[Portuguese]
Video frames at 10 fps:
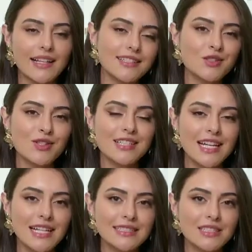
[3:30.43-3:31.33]
Além de suas
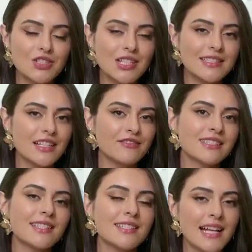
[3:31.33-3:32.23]
características
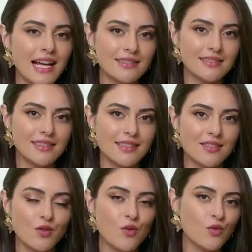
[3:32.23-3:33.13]

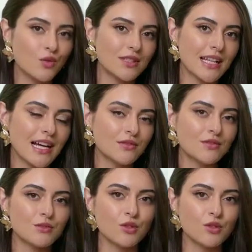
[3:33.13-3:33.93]
avançadas com o cuidado do